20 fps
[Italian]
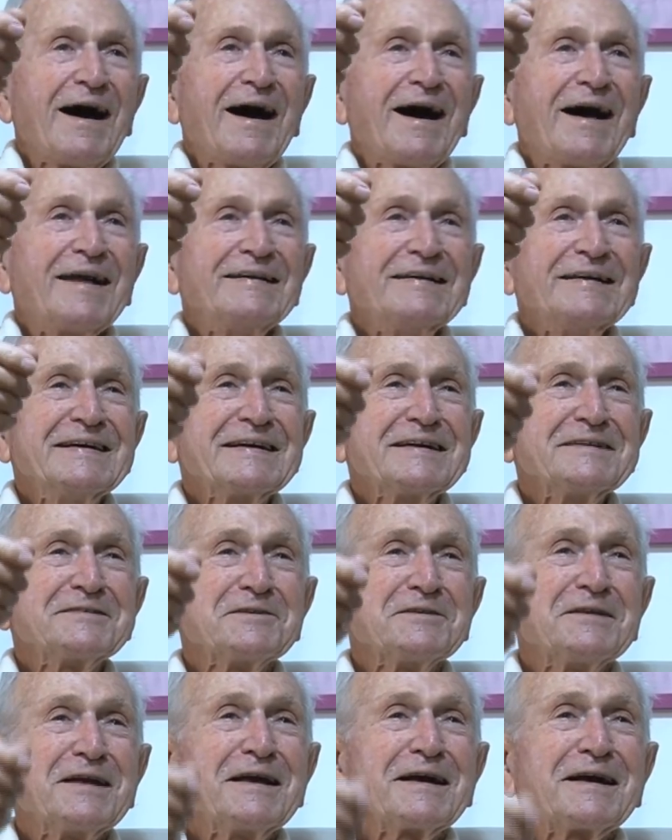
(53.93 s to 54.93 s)

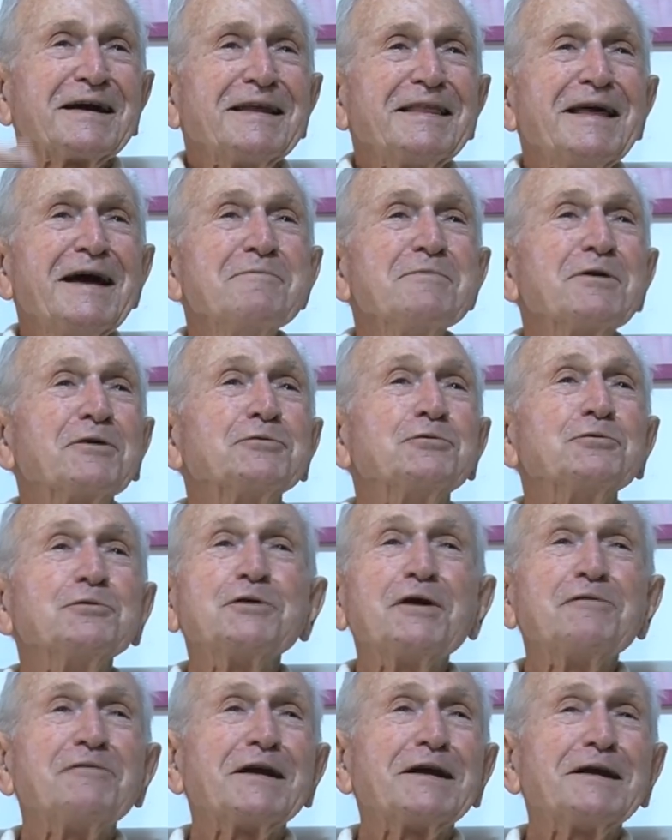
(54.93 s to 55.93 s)
all'ingresso dell'Accademia l'ho
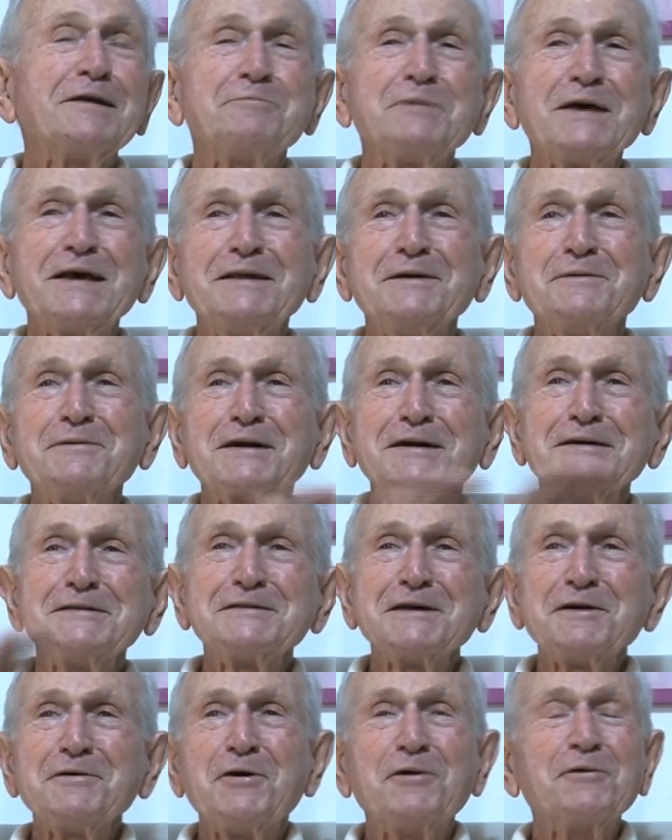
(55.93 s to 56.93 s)
dovuta fare al piede perché
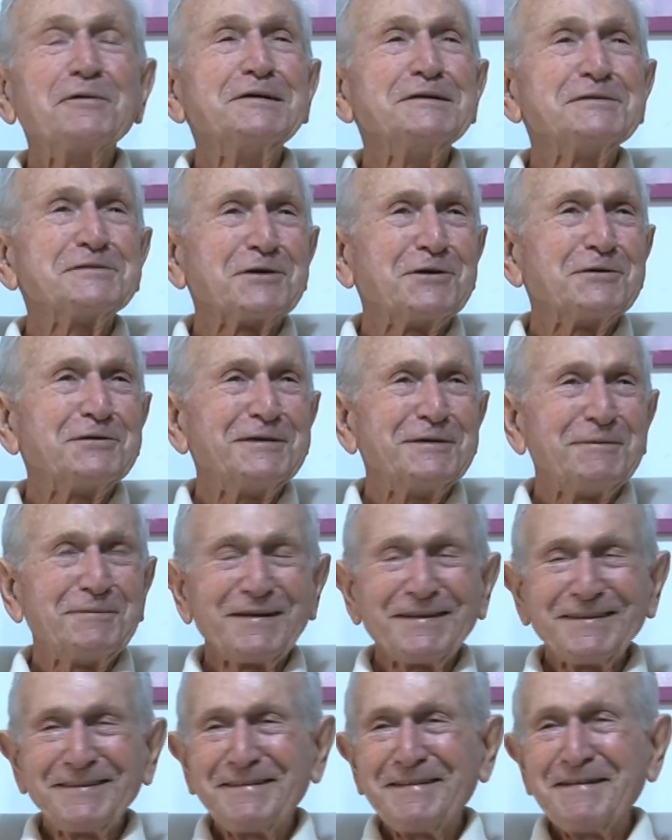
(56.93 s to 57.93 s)
c'avevo i soldi.
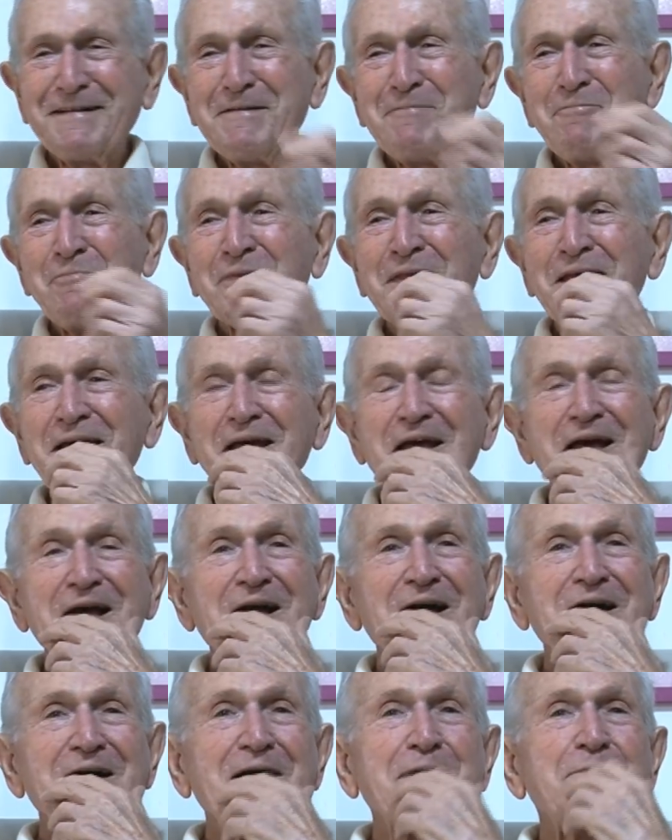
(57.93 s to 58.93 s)

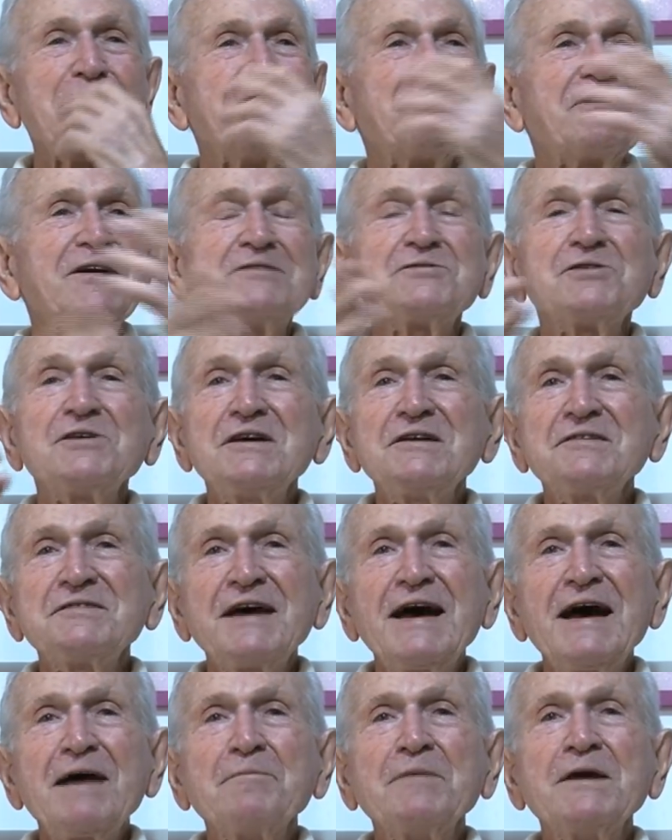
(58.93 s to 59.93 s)
Vabbè, faccio gli
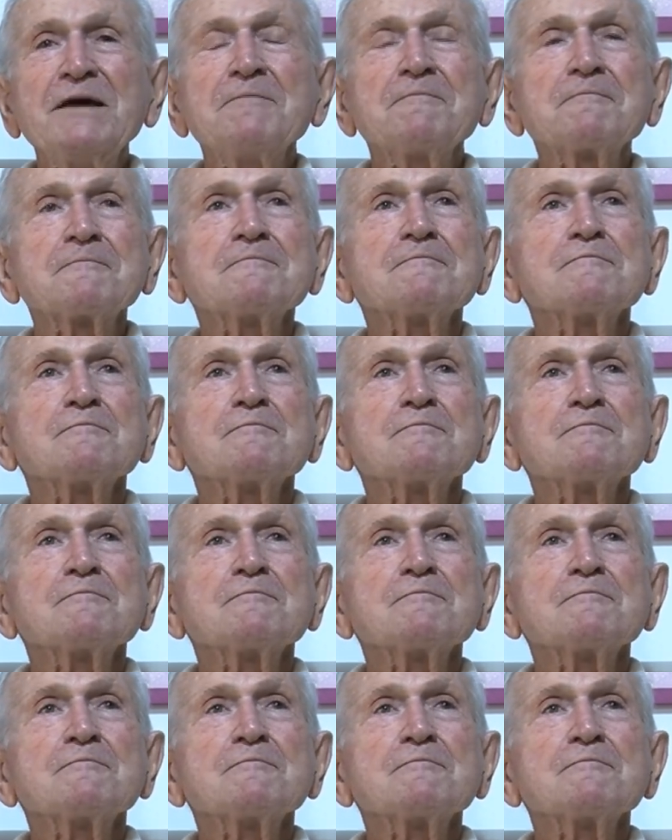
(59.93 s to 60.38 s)
esami,